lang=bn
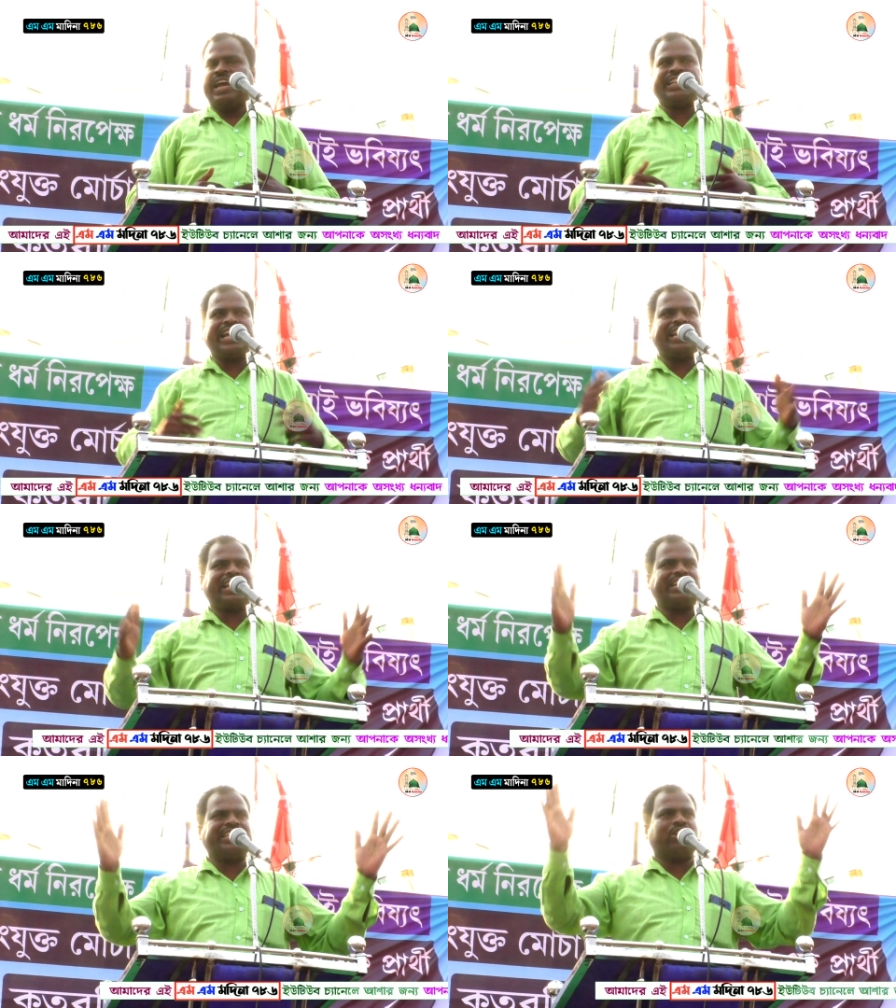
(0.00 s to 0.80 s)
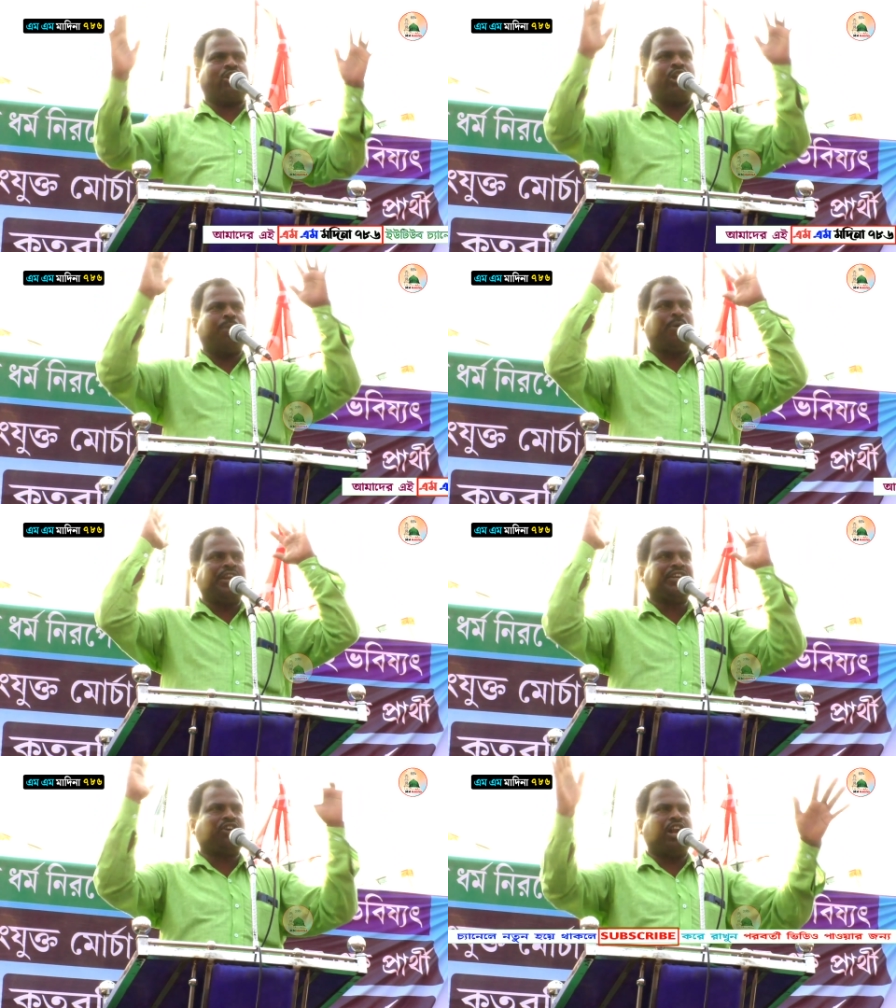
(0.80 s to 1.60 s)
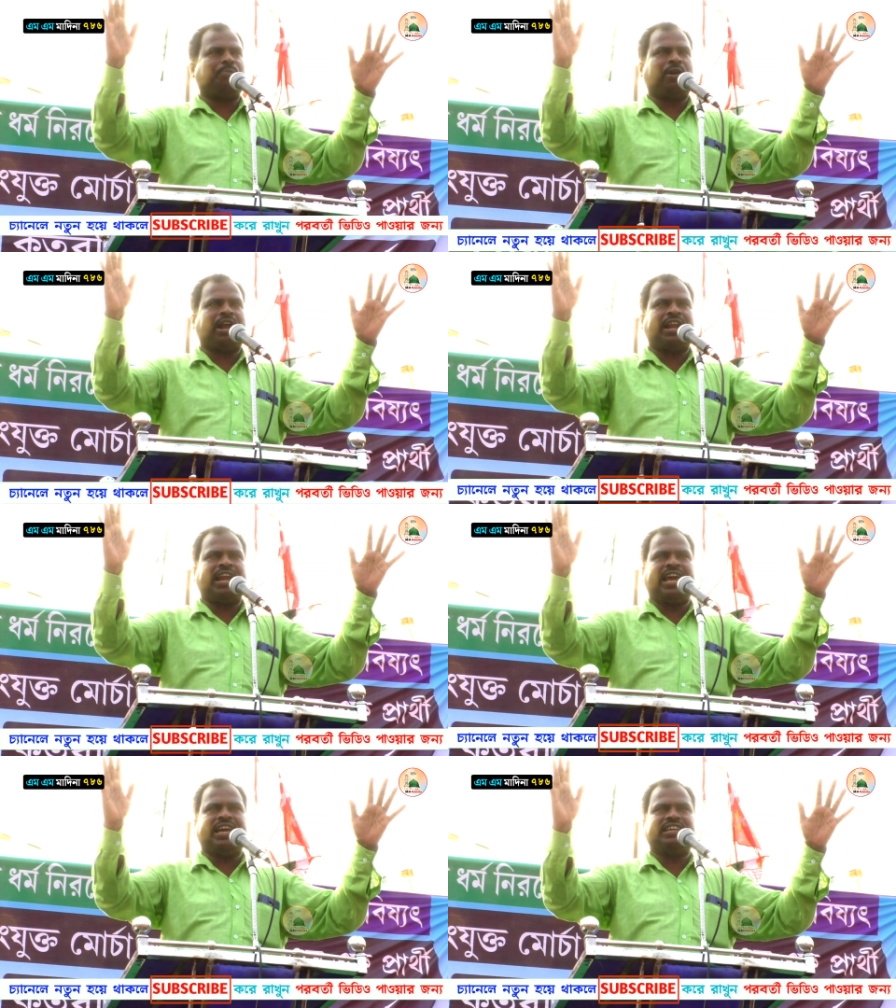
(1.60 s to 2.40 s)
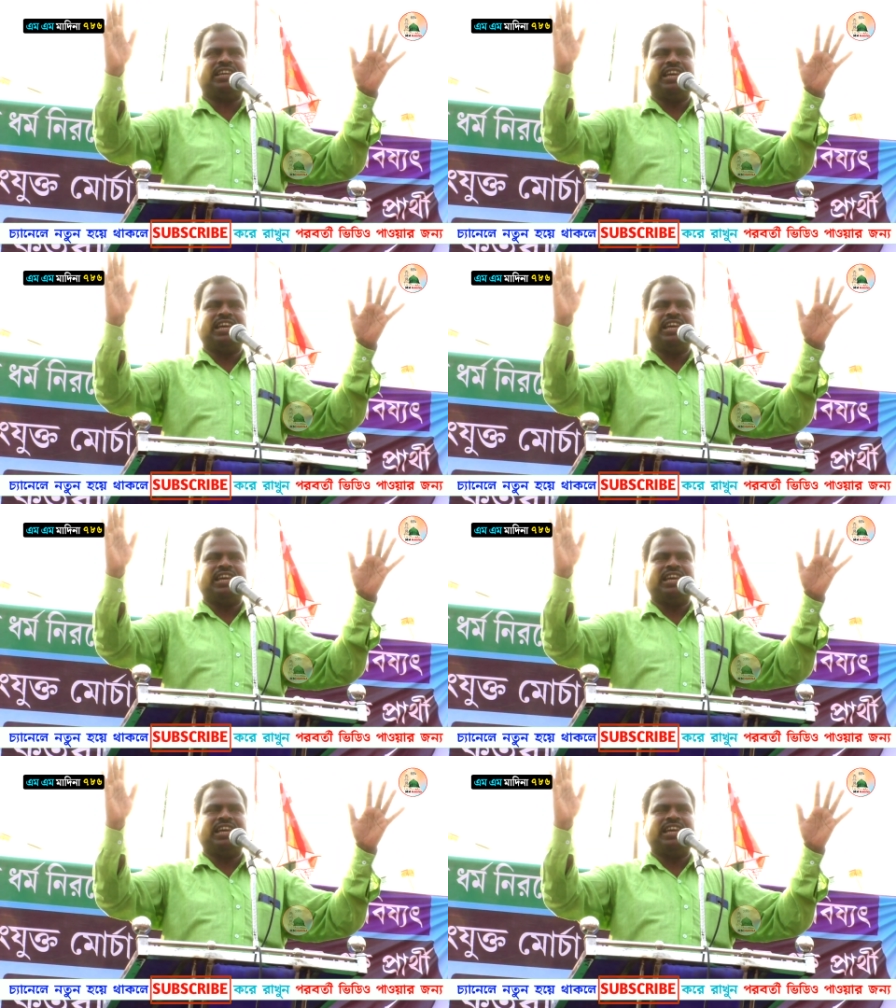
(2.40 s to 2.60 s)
এদের কাছে কোনো পরিকল্পনা নেই